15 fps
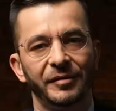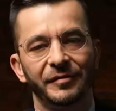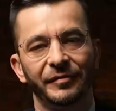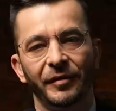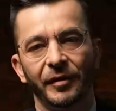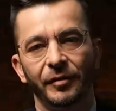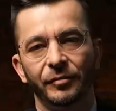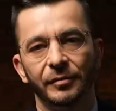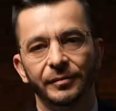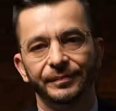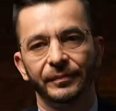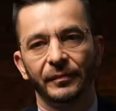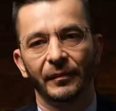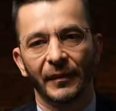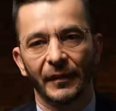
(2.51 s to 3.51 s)

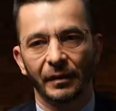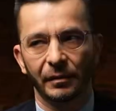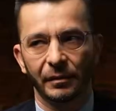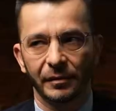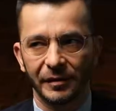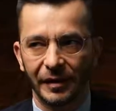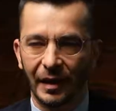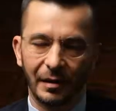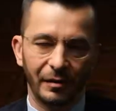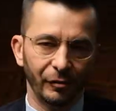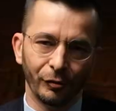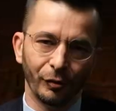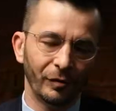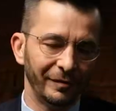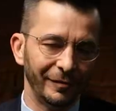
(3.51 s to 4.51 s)
свою
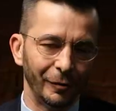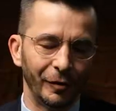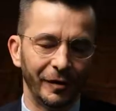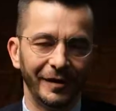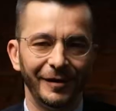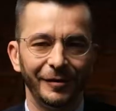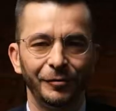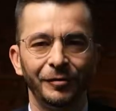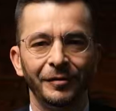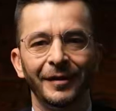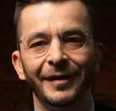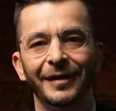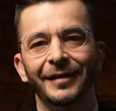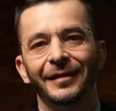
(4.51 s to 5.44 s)
старую новую книгу,